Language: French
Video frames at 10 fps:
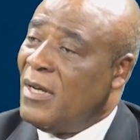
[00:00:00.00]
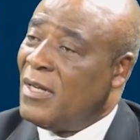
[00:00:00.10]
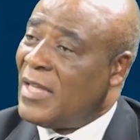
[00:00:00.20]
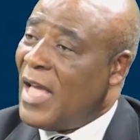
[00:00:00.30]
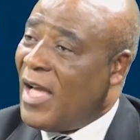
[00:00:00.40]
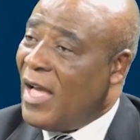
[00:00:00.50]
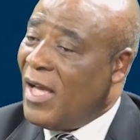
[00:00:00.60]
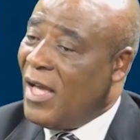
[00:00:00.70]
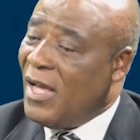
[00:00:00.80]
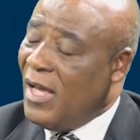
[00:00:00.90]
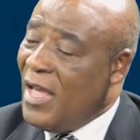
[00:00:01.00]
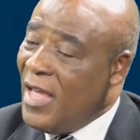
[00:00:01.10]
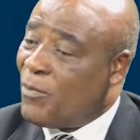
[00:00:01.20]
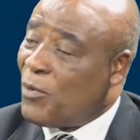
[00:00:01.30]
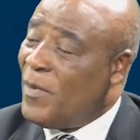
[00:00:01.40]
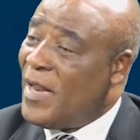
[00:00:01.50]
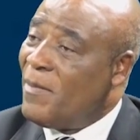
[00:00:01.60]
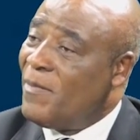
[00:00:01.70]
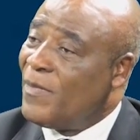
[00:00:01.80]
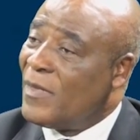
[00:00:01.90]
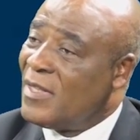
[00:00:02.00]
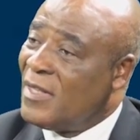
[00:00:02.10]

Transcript: il y a un problème de